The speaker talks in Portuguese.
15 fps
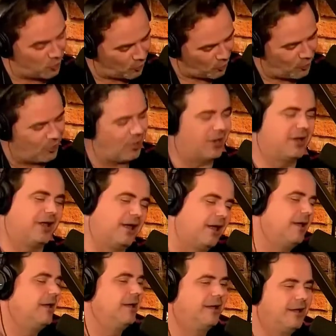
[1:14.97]
Cro, né?
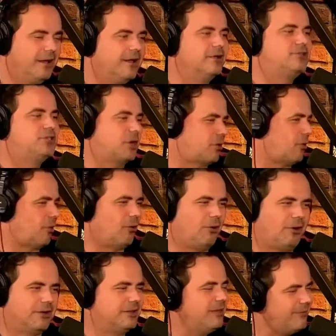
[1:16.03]
De Cro, é. De
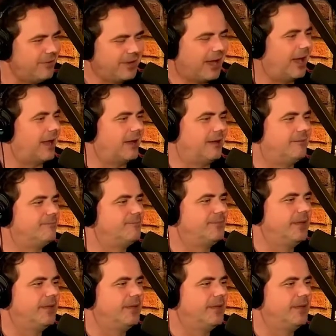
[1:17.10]
Cro. Teve, cara.